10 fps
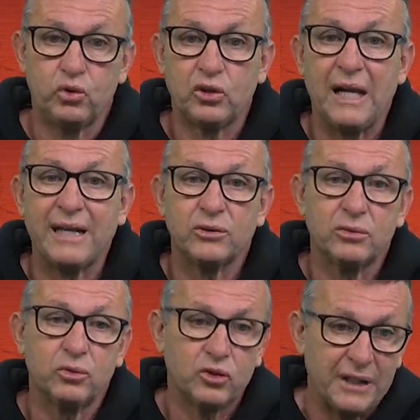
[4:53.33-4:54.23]
os, craques,
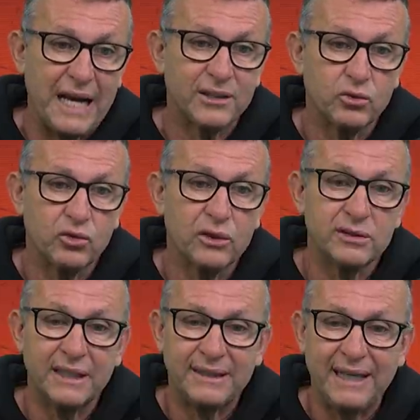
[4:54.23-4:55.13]
os craques dos anos
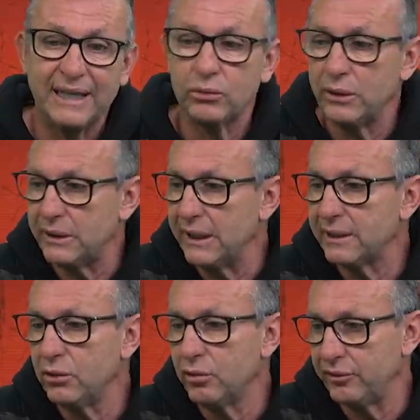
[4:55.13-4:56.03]
70,
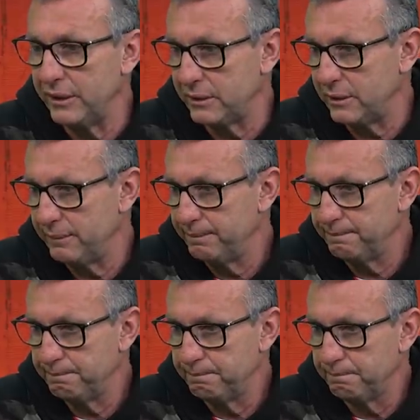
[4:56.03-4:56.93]
80 e 90.
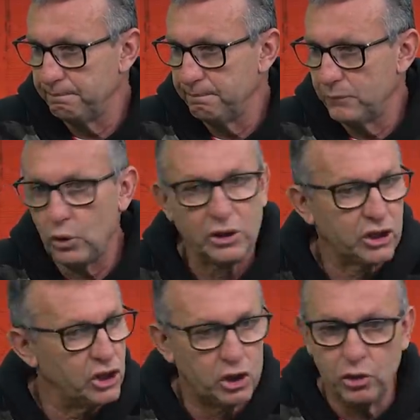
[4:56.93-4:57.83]
Eu acho
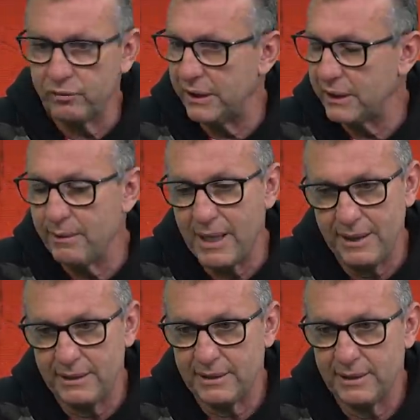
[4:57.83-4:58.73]
que a gente não vai ter
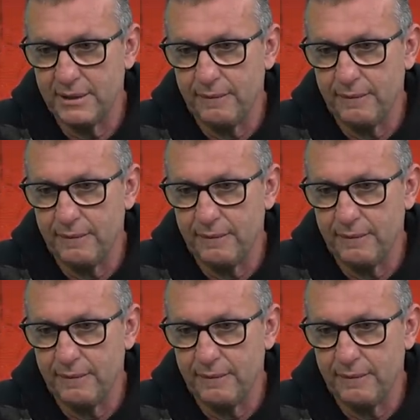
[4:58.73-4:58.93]
mais.